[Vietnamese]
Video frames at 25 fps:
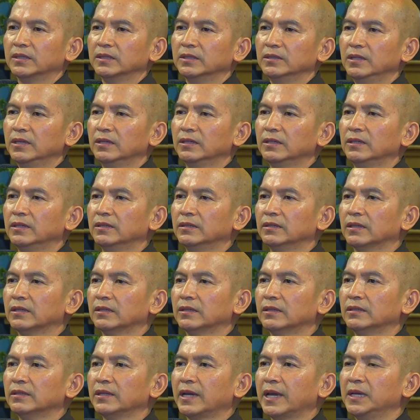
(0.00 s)
Nhưng
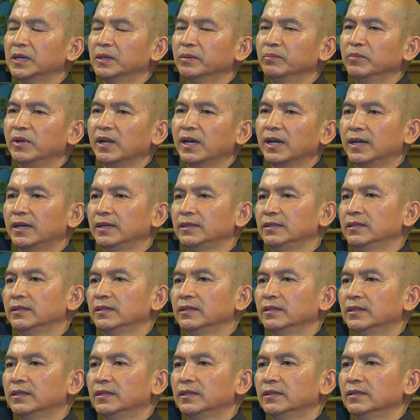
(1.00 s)
uh, ngày hôm nay
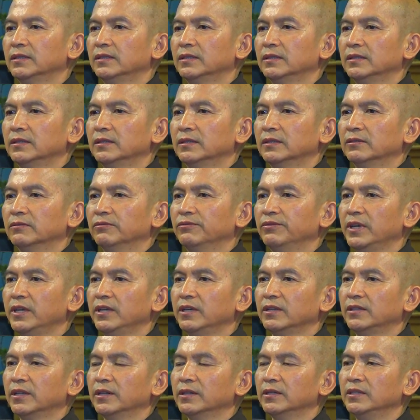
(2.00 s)

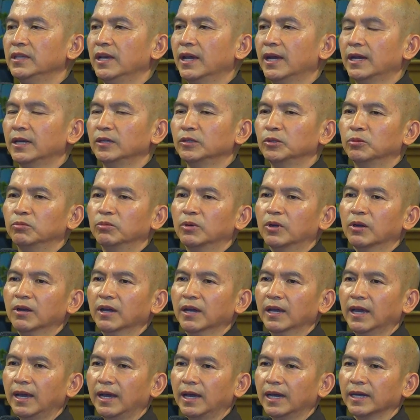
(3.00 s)
vì thời gian cũng có
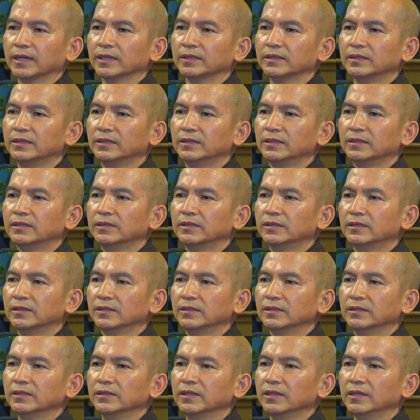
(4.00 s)
hạn,
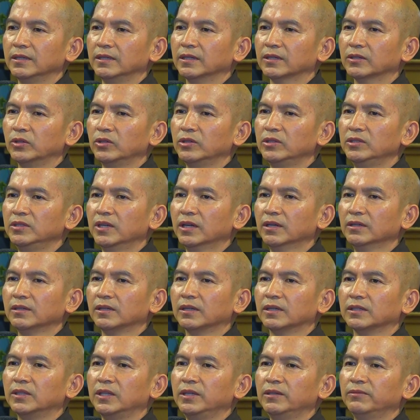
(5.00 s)
thì uh, thứ nhất
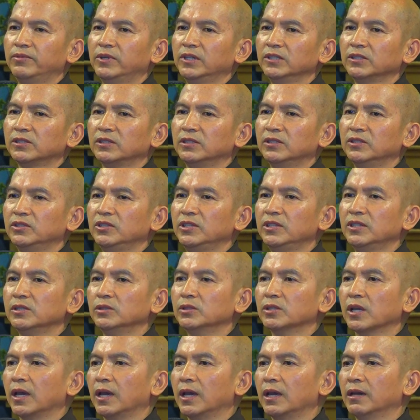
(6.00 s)
là Thiên Phước xin chia
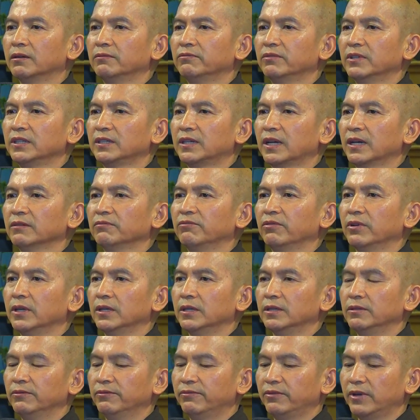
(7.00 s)
sẻ với các
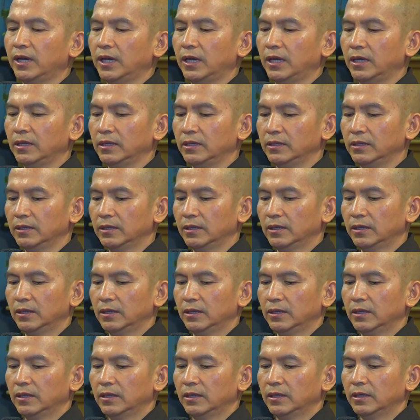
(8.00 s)
vị về
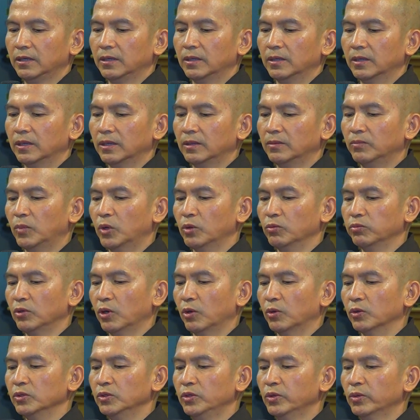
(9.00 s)
một
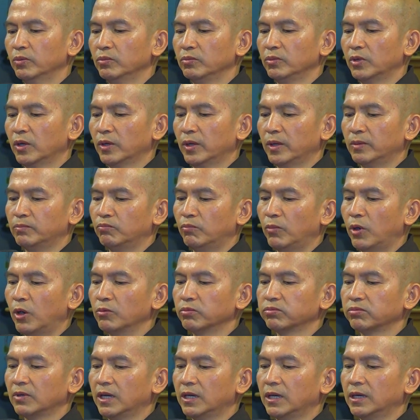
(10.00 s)
nội dung, đó là
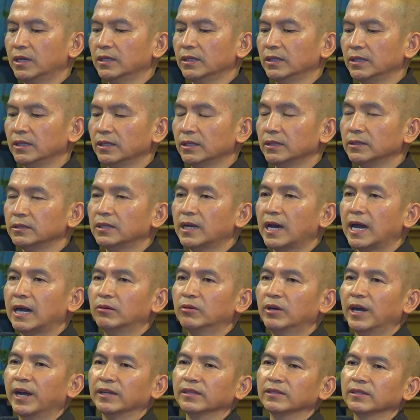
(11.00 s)
một đời đạo
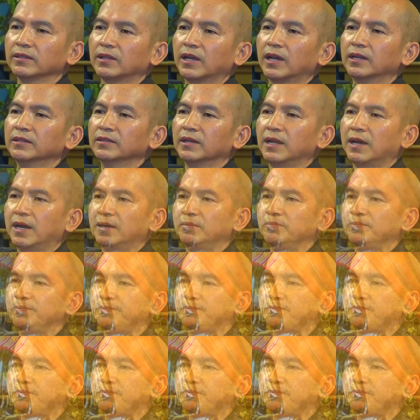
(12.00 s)
hạnh thanh đạm.